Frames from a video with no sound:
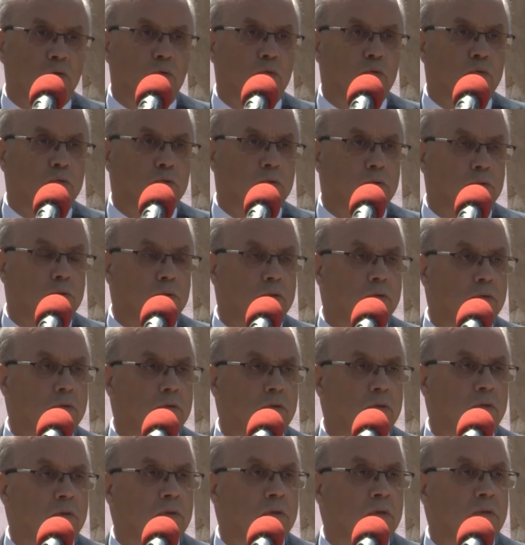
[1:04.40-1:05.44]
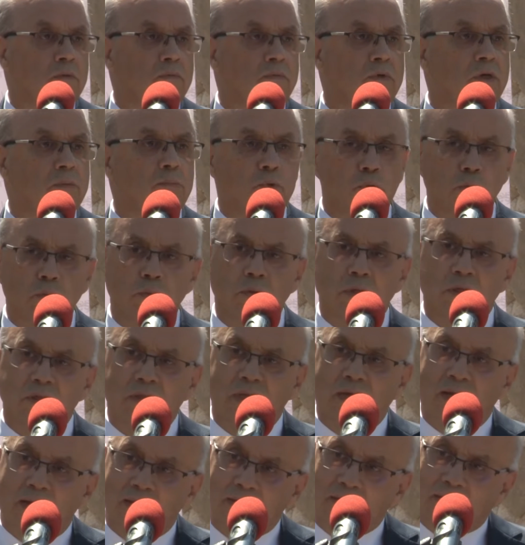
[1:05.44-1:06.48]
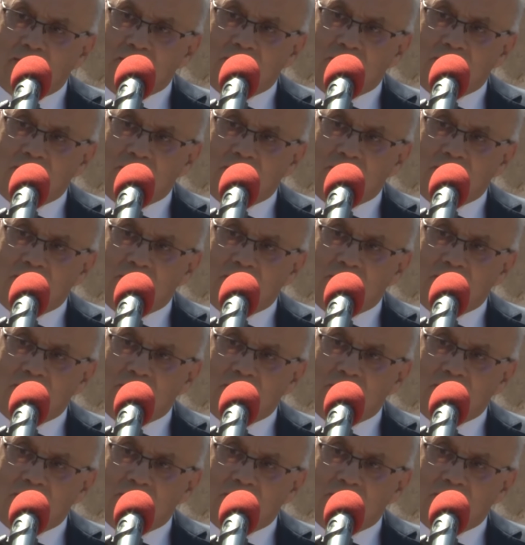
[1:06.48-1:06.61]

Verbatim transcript: olduğunu ve bunun da değer